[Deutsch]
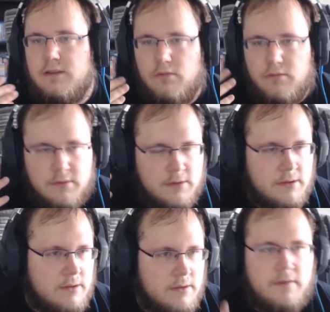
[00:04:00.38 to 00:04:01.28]
so,
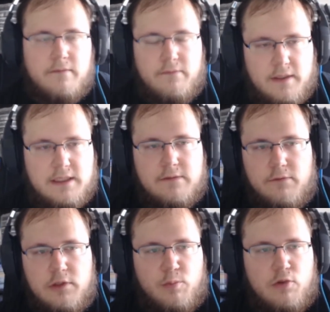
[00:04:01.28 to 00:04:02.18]
was
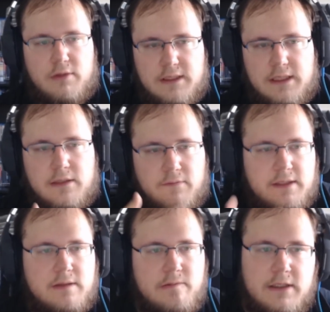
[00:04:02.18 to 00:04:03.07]
wird produziert,
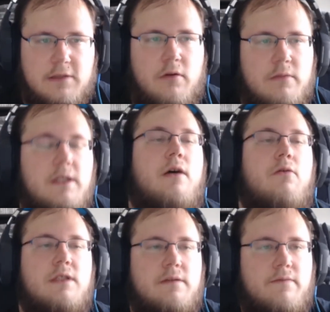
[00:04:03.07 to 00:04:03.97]
was, was kommt
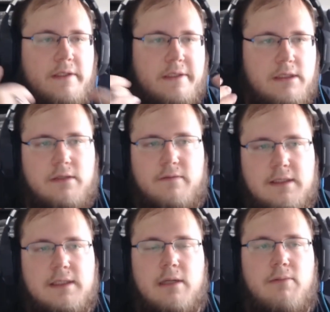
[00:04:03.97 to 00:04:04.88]
raus, was, was
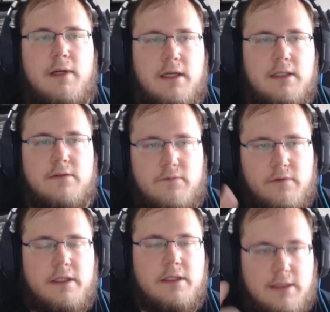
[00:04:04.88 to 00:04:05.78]
ist geplant für
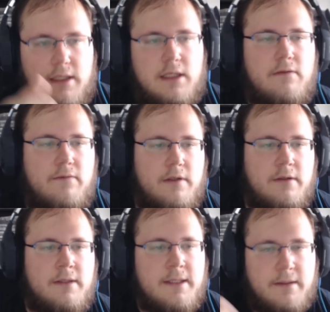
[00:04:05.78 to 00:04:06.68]
jeden Tag,
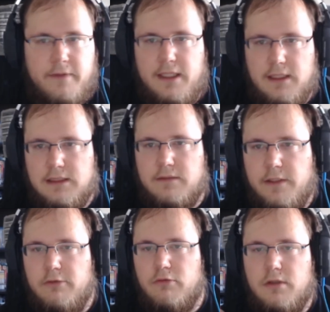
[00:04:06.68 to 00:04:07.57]
welches
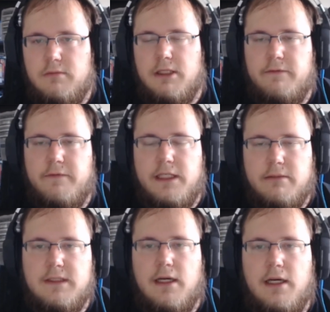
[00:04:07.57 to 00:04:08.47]
Video kommt an welchem
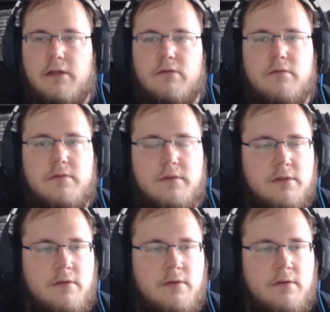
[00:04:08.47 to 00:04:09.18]
Tag und